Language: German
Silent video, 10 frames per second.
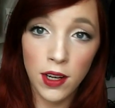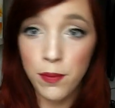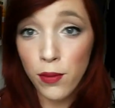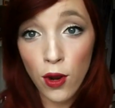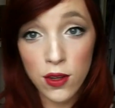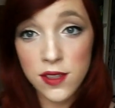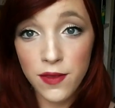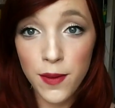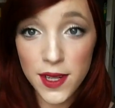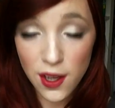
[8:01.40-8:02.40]
Lipgloss, wie
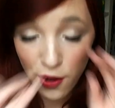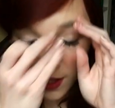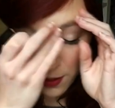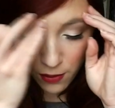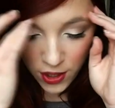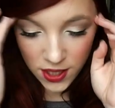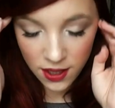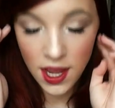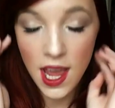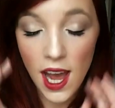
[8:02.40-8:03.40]
man es auch nennen
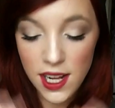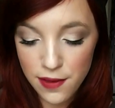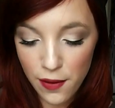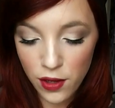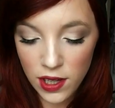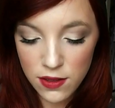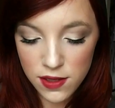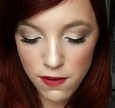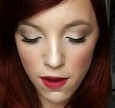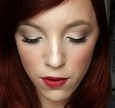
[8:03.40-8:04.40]
möchte, als Favorit. Und
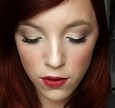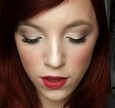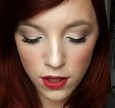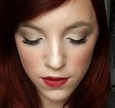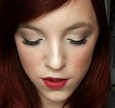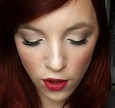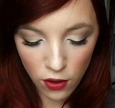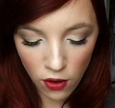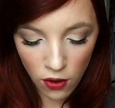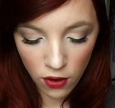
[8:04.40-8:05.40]
zwar von Yves Saint
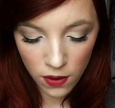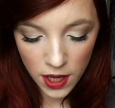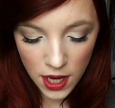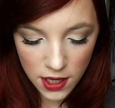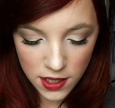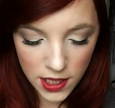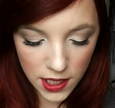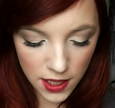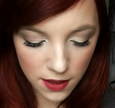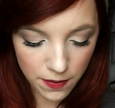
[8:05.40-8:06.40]
Laurent,
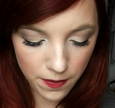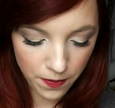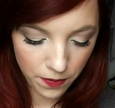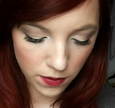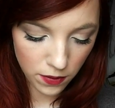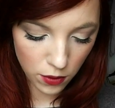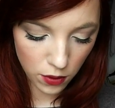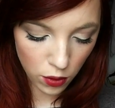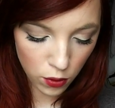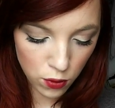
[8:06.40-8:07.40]
die
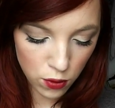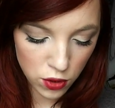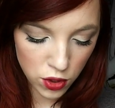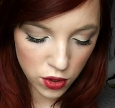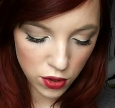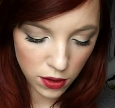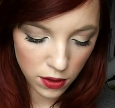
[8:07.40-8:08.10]
Rouge